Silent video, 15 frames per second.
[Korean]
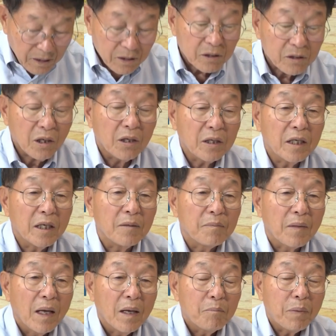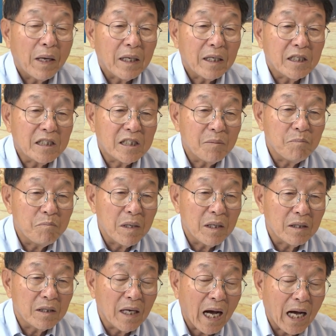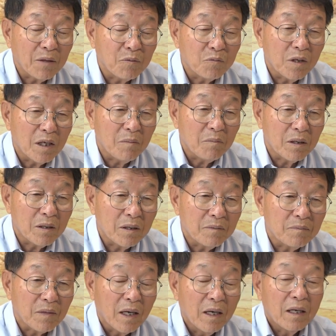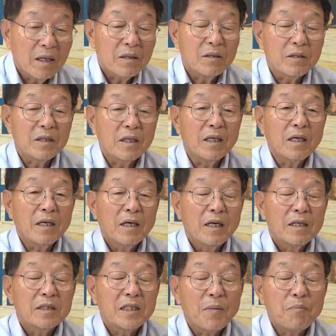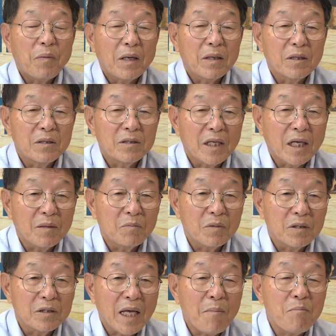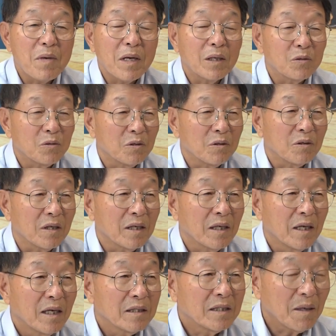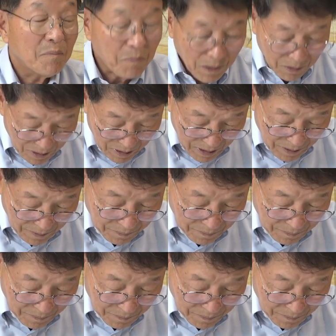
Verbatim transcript: 성이 120명이 안 되면은 거기에 재판하는 사람들 3명을 두는 거예요. 재판관.